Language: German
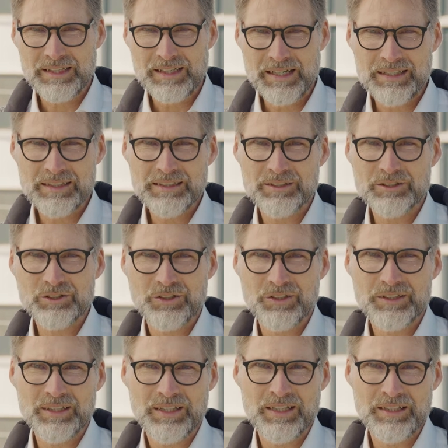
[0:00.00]

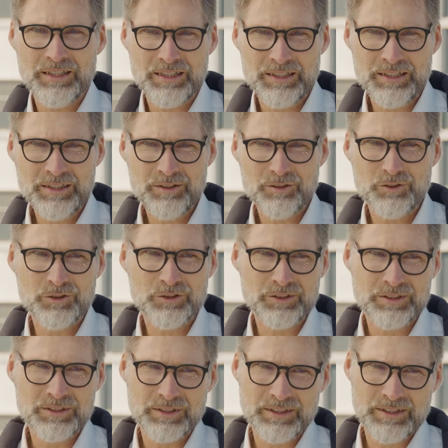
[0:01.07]
eigenerzeugte Energie
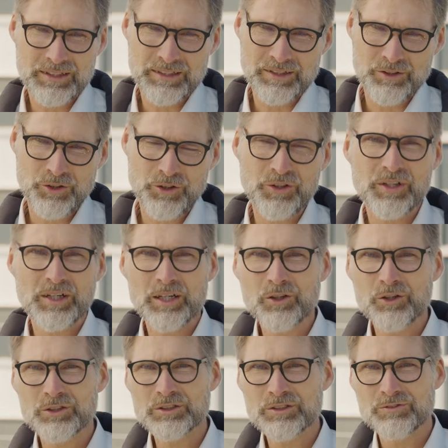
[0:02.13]
und äh, höhere
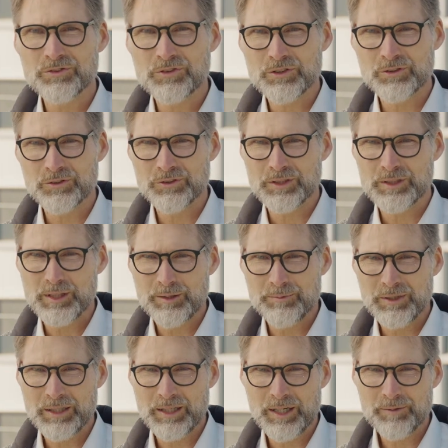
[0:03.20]
Kosten fürs
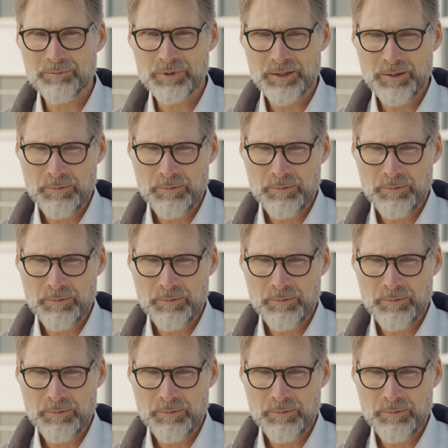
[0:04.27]
Unternehmen gehabt.